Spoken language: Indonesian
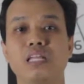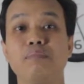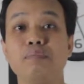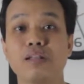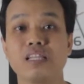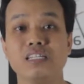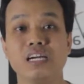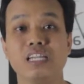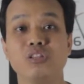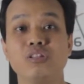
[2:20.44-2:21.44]
Tapi
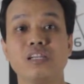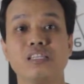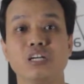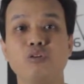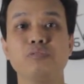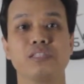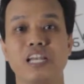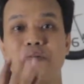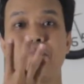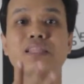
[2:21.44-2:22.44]
pertanyaan itu terjawab
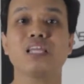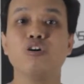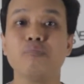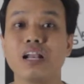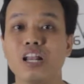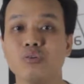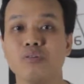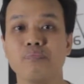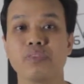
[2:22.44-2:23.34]
setelah 4 tahun berlalu.